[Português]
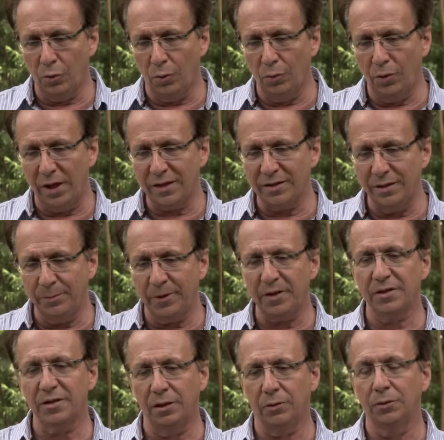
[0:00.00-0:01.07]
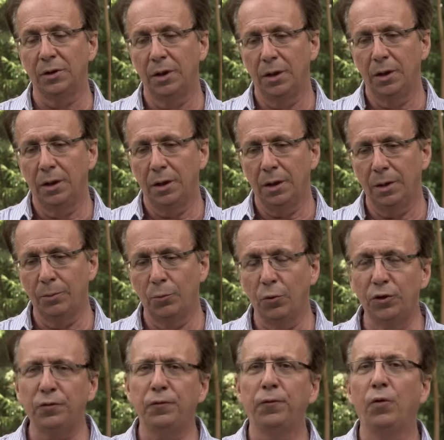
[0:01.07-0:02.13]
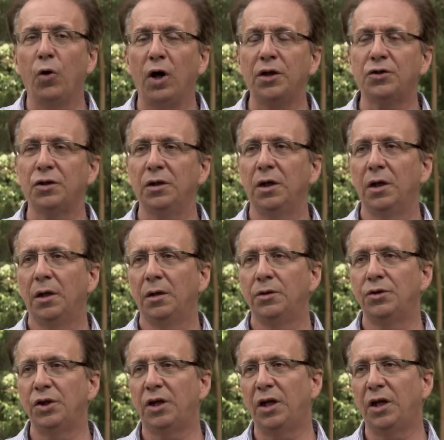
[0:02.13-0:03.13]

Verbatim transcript: com essa impressão é, muito forte de